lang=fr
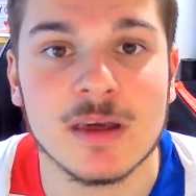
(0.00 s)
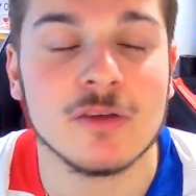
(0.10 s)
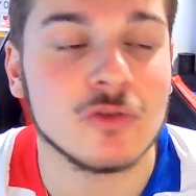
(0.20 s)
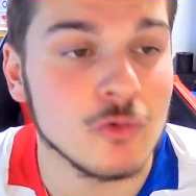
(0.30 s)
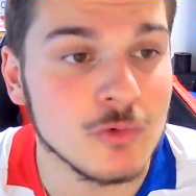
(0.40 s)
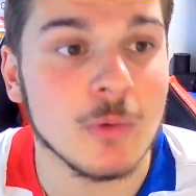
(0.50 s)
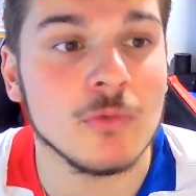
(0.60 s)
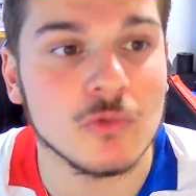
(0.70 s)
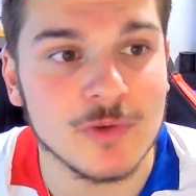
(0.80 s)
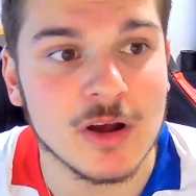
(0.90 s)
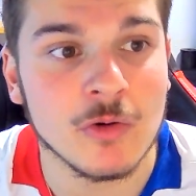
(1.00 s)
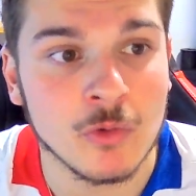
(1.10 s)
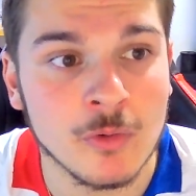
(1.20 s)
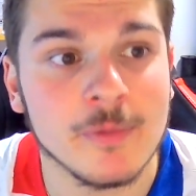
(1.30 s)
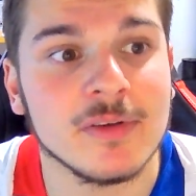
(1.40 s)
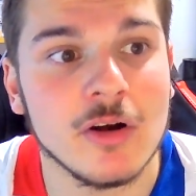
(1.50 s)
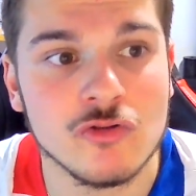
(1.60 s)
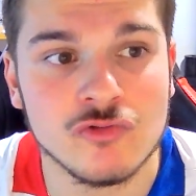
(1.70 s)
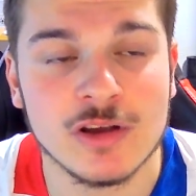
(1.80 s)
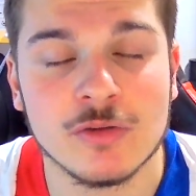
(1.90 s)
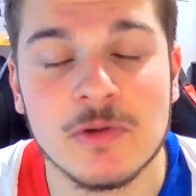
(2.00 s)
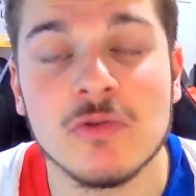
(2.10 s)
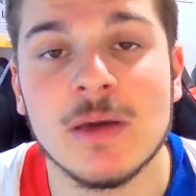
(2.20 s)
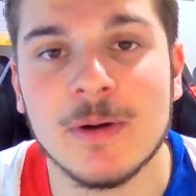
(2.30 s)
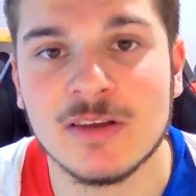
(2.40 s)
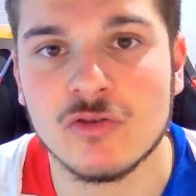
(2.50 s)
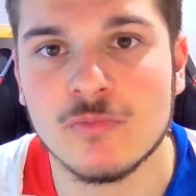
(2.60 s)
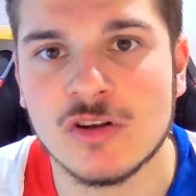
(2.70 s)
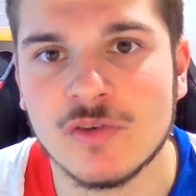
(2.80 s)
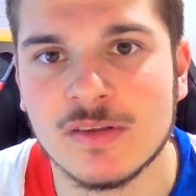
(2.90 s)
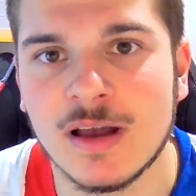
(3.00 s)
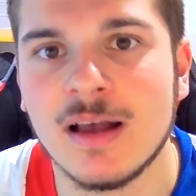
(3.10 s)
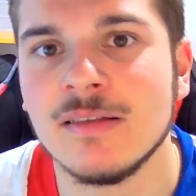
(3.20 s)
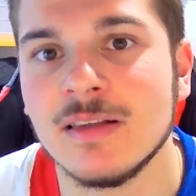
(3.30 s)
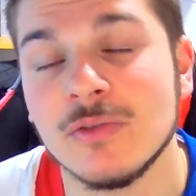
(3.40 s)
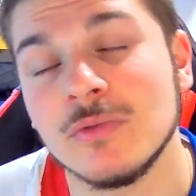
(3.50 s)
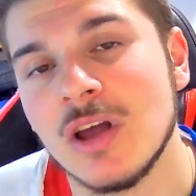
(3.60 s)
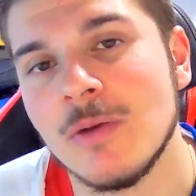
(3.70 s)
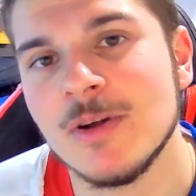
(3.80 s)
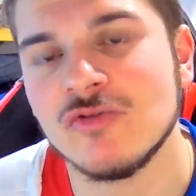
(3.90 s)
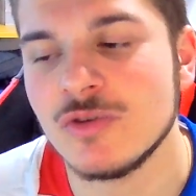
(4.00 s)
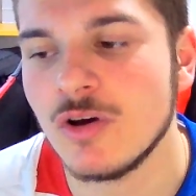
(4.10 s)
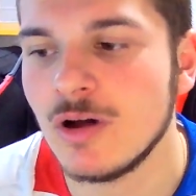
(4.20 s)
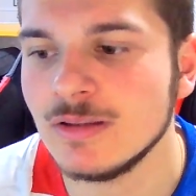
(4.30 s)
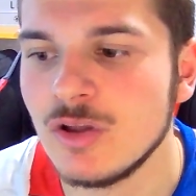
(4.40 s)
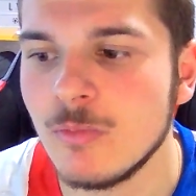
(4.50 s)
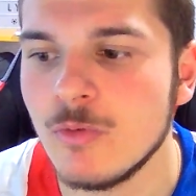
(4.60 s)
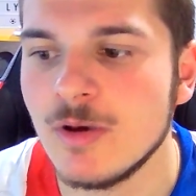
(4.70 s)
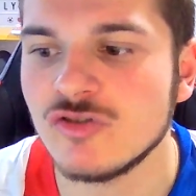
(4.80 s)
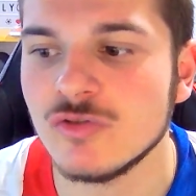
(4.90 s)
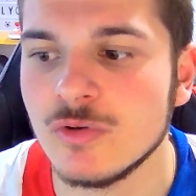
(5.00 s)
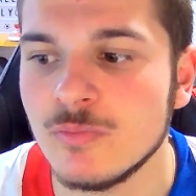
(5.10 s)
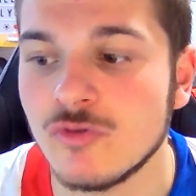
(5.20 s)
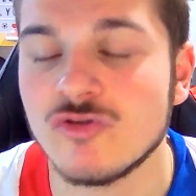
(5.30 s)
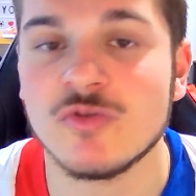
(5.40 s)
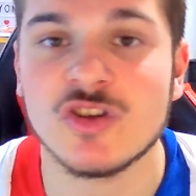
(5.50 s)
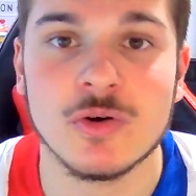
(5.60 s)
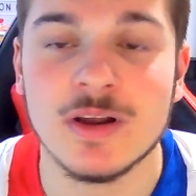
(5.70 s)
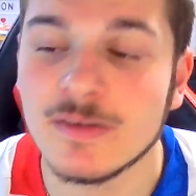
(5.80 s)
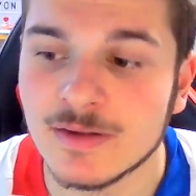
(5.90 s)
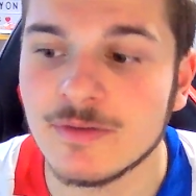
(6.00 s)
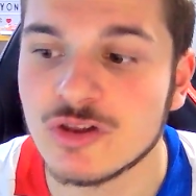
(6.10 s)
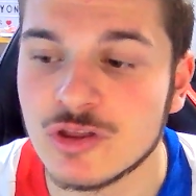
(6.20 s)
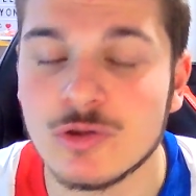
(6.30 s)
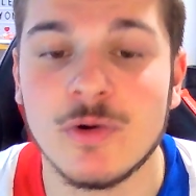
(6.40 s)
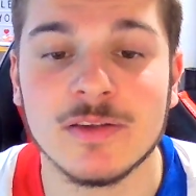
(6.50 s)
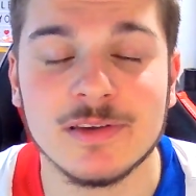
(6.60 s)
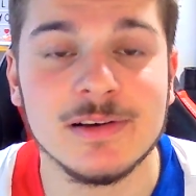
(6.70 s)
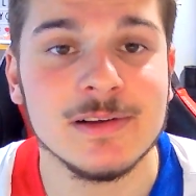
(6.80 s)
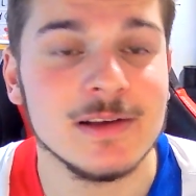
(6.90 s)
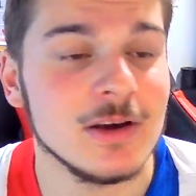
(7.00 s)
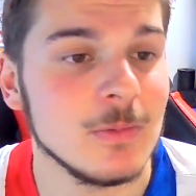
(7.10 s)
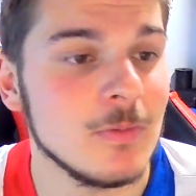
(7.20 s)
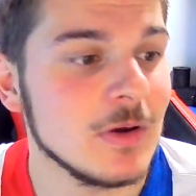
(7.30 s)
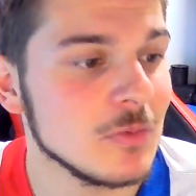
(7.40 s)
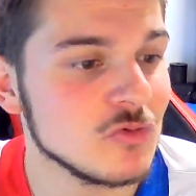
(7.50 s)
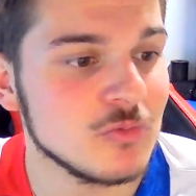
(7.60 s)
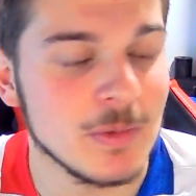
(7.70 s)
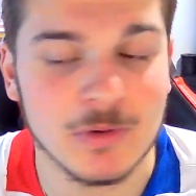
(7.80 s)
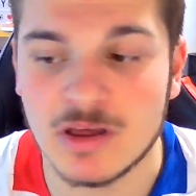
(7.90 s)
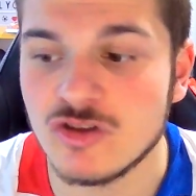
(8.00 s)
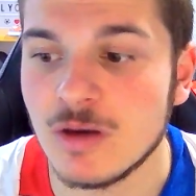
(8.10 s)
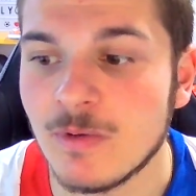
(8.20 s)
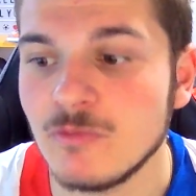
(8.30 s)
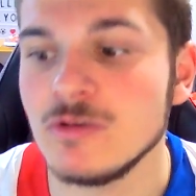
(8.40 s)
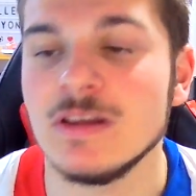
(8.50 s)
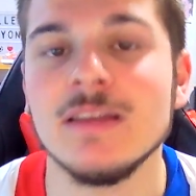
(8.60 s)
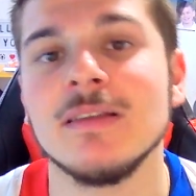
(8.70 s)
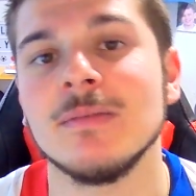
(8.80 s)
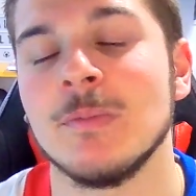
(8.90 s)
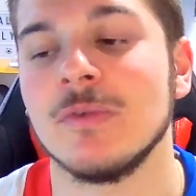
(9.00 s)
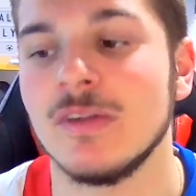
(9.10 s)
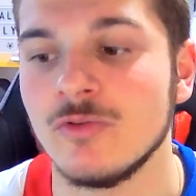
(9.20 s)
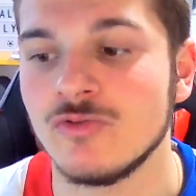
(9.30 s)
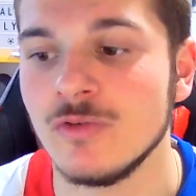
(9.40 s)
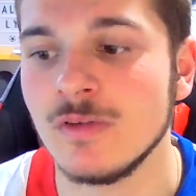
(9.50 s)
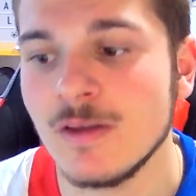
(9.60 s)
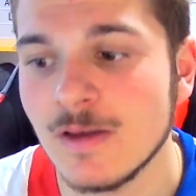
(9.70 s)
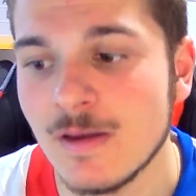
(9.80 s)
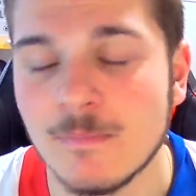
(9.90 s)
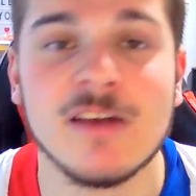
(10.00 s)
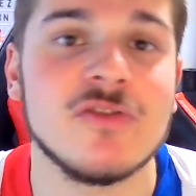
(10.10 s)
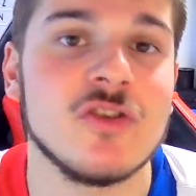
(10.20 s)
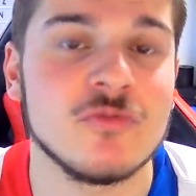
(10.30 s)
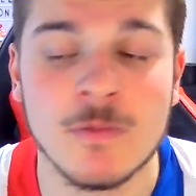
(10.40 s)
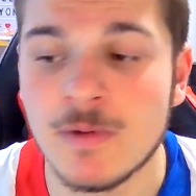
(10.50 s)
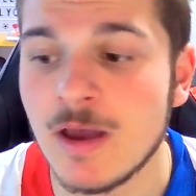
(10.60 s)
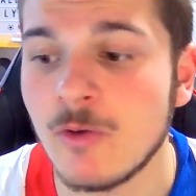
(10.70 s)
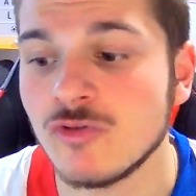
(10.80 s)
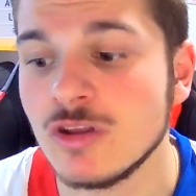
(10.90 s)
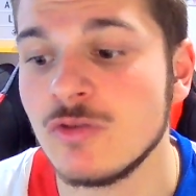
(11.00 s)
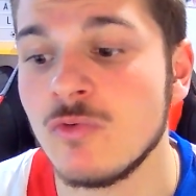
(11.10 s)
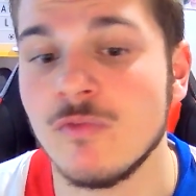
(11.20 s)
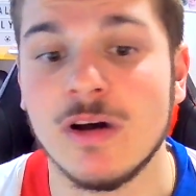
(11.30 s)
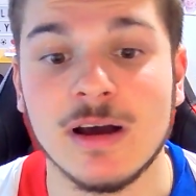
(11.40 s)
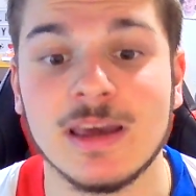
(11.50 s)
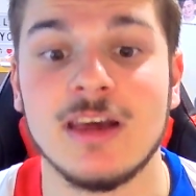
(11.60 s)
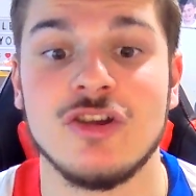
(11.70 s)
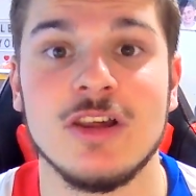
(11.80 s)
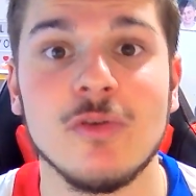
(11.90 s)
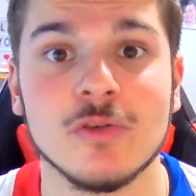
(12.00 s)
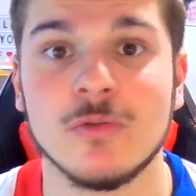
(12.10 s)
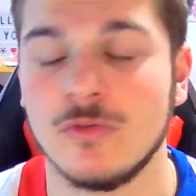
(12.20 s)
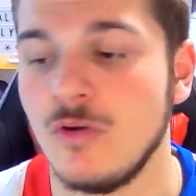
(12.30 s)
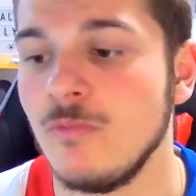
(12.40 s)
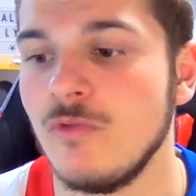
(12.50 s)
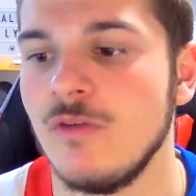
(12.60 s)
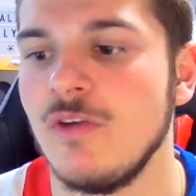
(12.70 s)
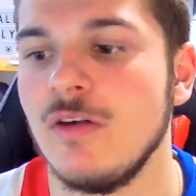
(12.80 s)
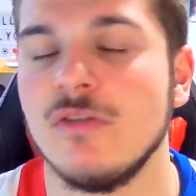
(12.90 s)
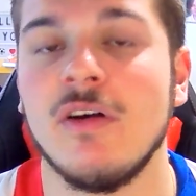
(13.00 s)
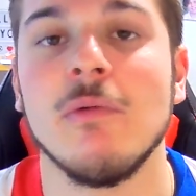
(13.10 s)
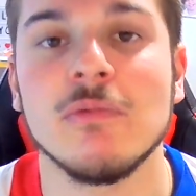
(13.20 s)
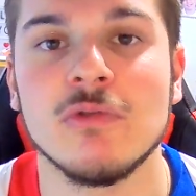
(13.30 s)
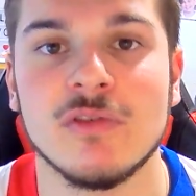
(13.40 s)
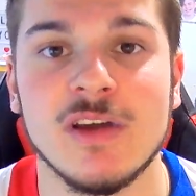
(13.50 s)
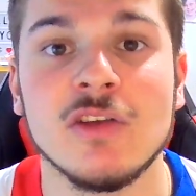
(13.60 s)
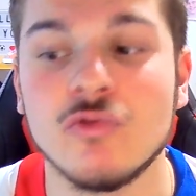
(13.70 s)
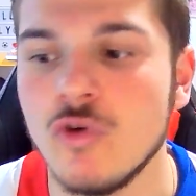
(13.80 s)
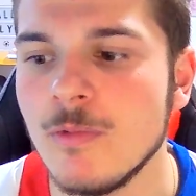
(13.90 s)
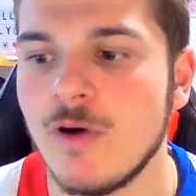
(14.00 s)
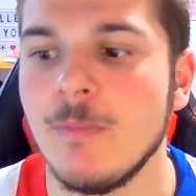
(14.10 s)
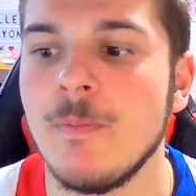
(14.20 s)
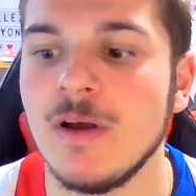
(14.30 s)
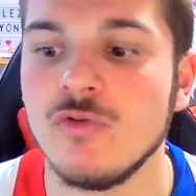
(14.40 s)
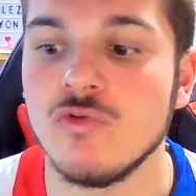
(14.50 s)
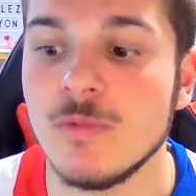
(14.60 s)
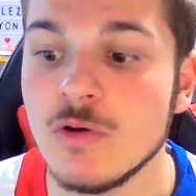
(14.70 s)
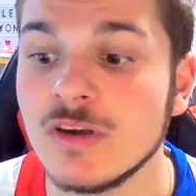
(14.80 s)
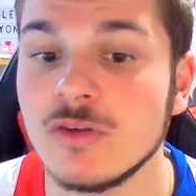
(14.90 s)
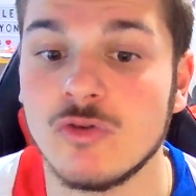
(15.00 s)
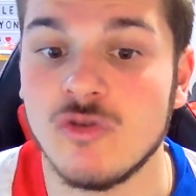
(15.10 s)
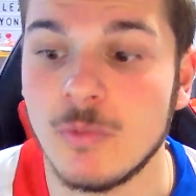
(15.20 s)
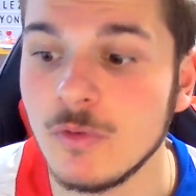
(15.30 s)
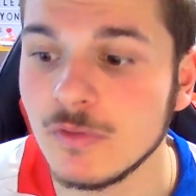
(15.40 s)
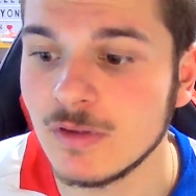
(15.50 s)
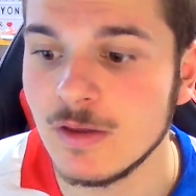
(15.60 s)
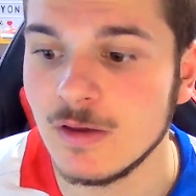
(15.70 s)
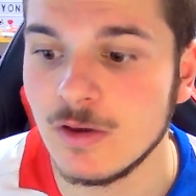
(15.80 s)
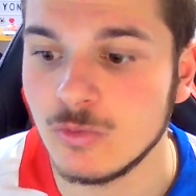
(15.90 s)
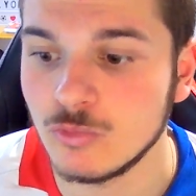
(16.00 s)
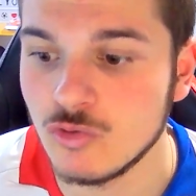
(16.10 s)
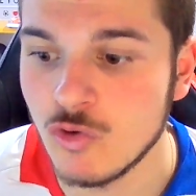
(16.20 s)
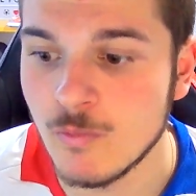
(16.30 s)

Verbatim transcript: Parce que oui, en plus, on, va, on commencera à jouer avec ce maillot à partir du match face à Reims, hein, donc d'un match où il y aura un énorme hommage euh, pour Jean-Michel Aulas. Hein, j'ai hâte de voir ça. Bon, malheureusement, je pourrais pas y être, j'aurais bien voulu y être, ça c'est autre chose. Bref, je me perds. Aujourd'hui, du coup, on va réagir ensemble. On va faire, vraiment, ça va être court, mais on va un peu parler du nouveau maillot. Qu'est-ce que j'en pense Donc, le nouveau